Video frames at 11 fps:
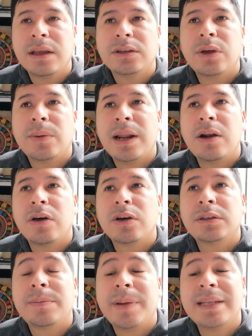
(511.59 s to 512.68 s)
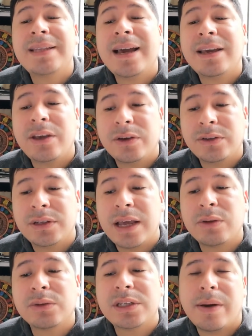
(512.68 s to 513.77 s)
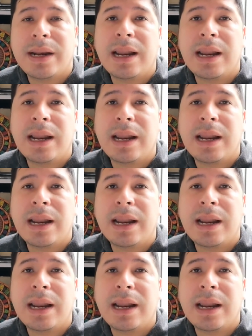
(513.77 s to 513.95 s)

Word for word: sobre los presagios que anunciaban